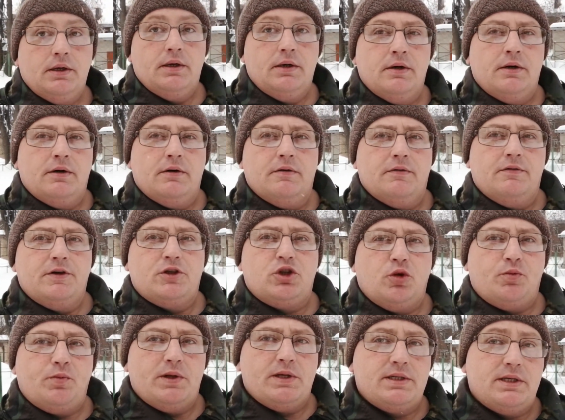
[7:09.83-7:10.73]
э,
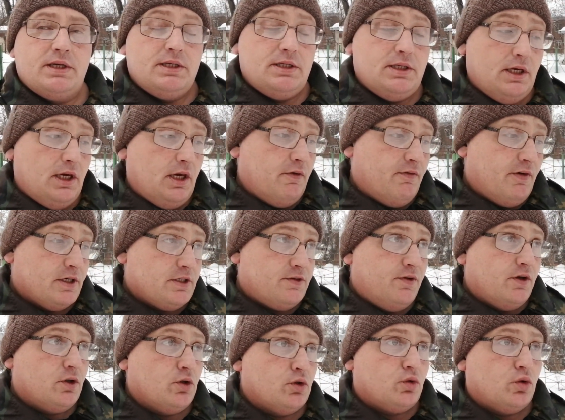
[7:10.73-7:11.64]
выступил с идеей
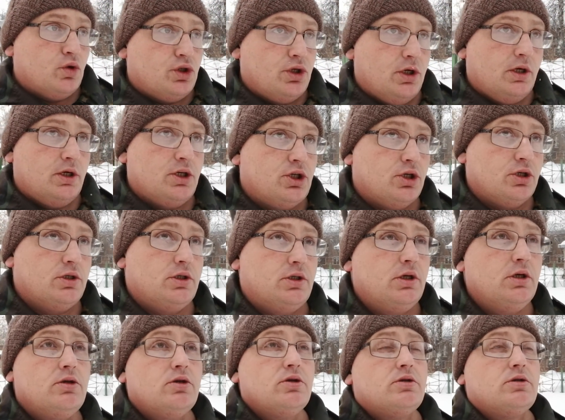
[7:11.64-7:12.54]
воздвигнуть уже
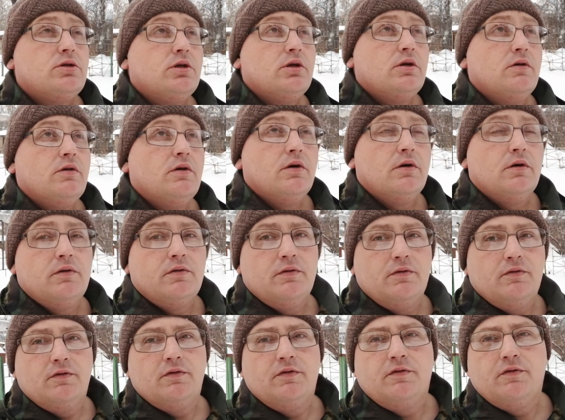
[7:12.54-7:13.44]

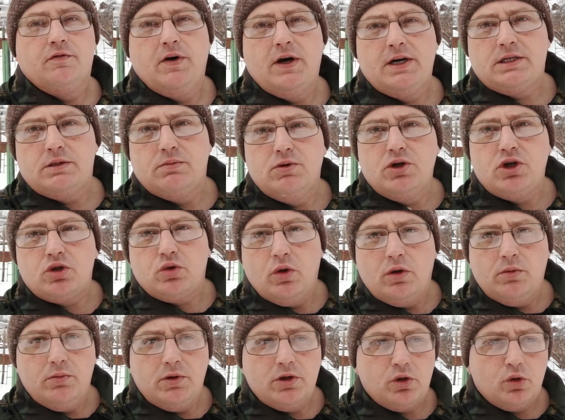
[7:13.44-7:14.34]
68,
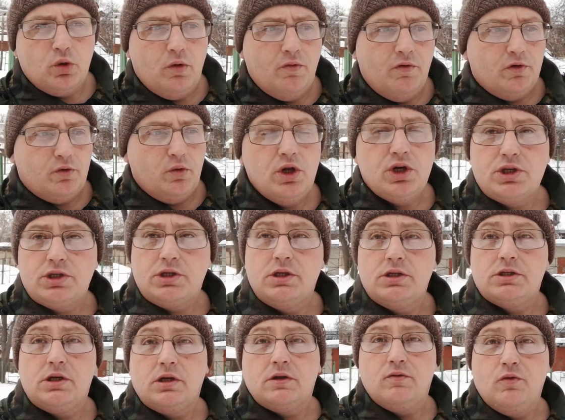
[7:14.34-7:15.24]
что ли, метровую, то ли
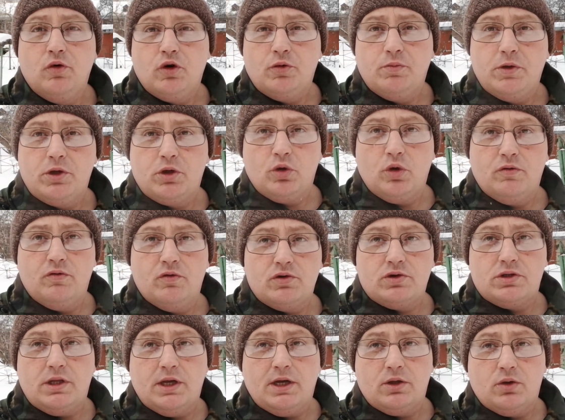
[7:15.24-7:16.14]

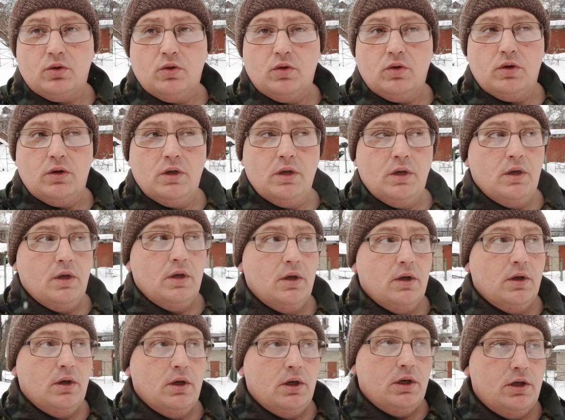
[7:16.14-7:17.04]
62-метровую статую
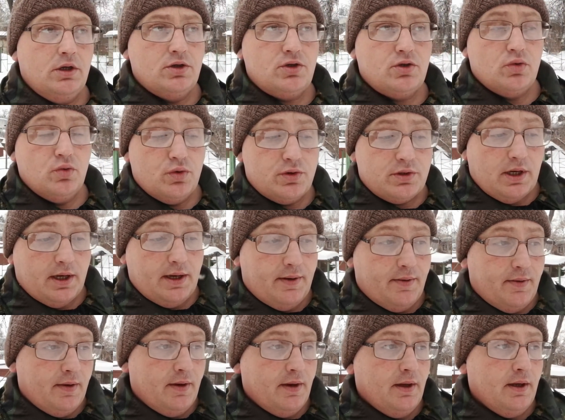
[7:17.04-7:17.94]

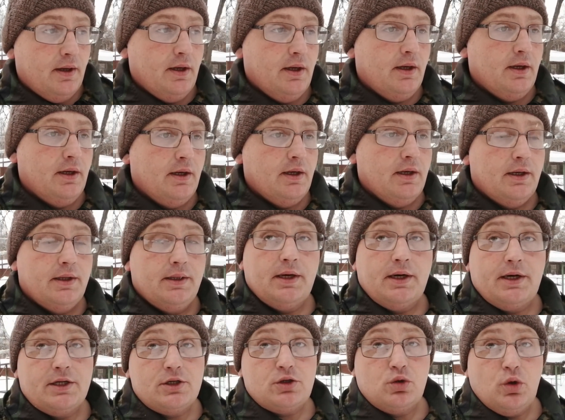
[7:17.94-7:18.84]
Иисуса
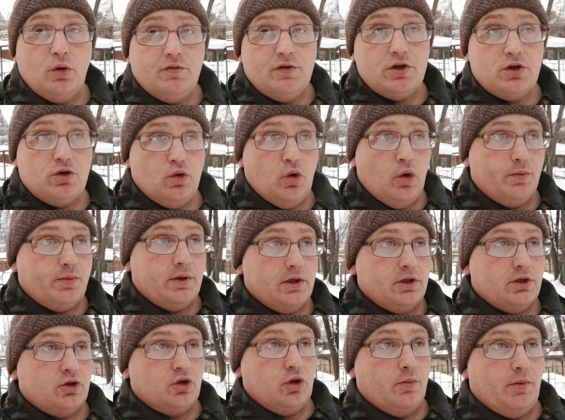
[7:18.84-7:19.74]
на крестовой
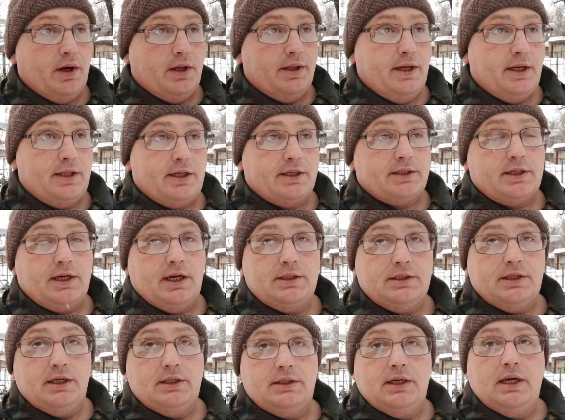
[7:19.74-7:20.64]
сопке, чтобы она, так
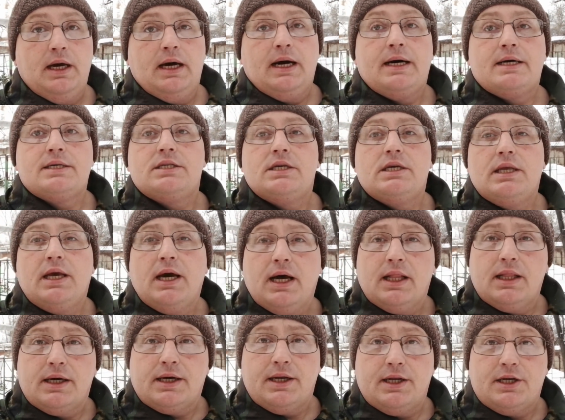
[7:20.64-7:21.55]
сказать,
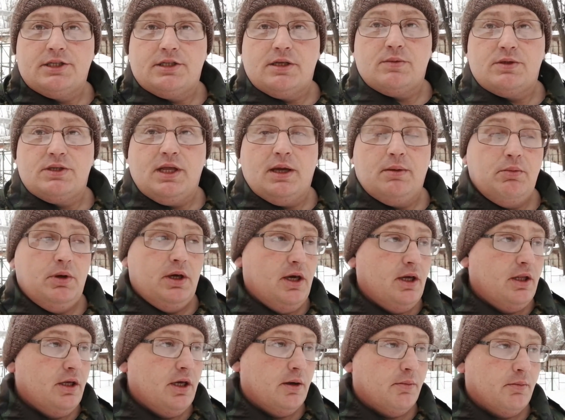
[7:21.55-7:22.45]
осеняла крестным
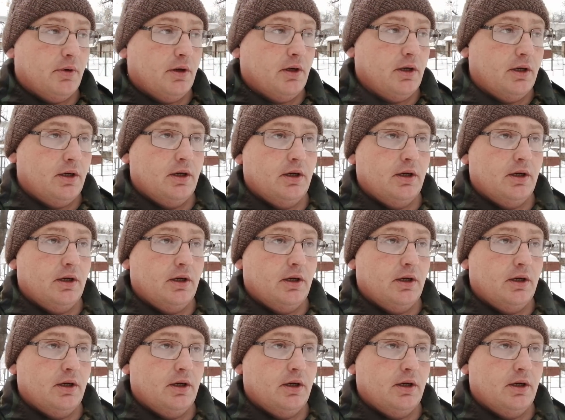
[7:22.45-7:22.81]
знамением